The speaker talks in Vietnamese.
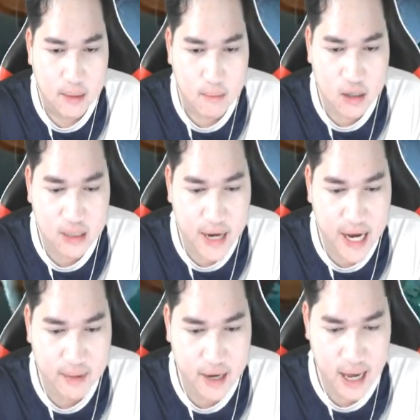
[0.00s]
bong trăm
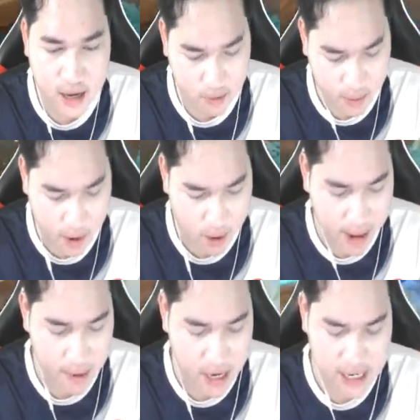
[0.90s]
hai thì là lai nhóm một mỏ
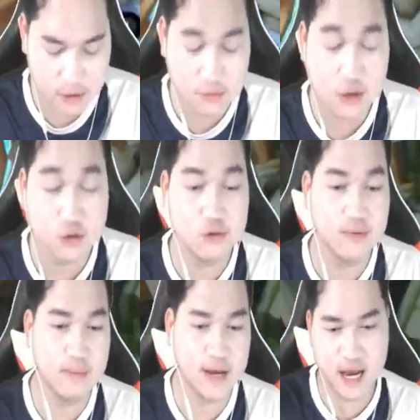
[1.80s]
mát vào đây trăm trong sâu chung
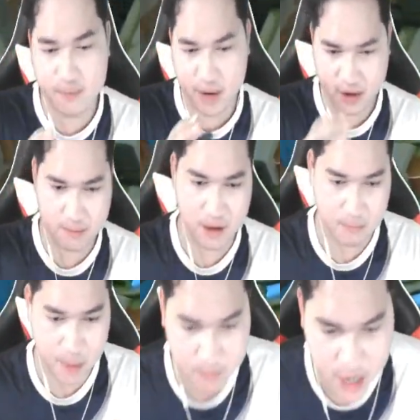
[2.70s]
khi phải hai là phải để nhóm biển
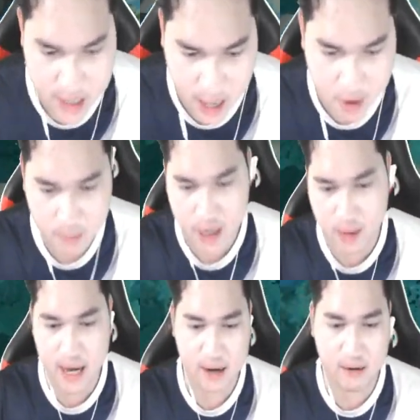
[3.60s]
quanh quanh tam đỏ vào
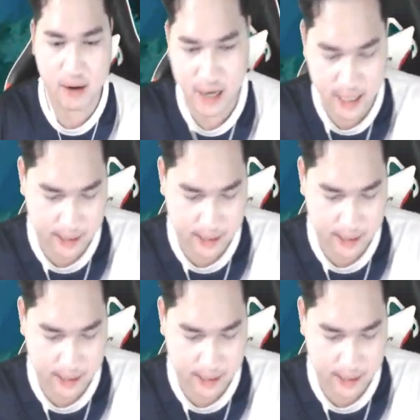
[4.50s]
đây bạn ok